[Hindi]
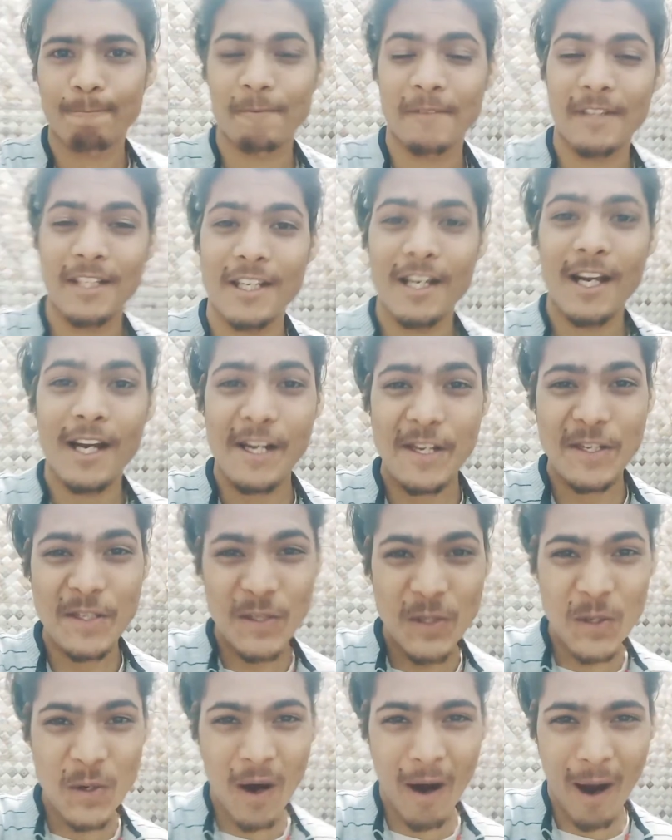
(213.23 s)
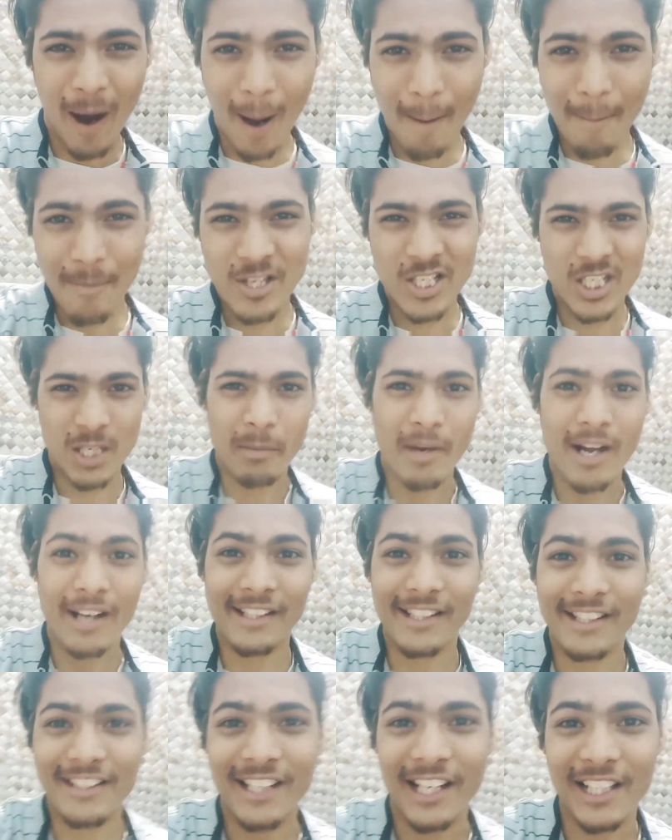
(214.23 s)
कि अगर इसको आप चबा के
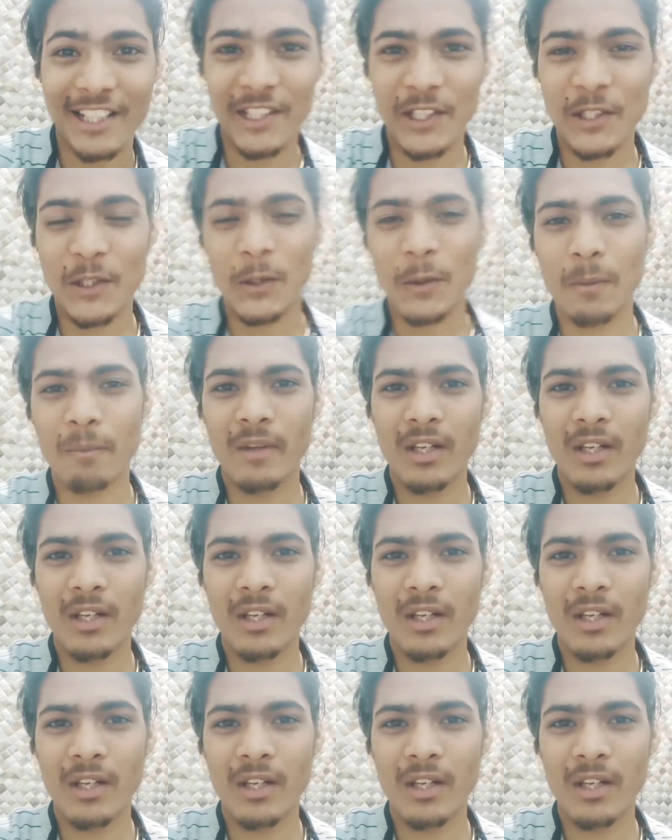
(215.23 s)
खाते हो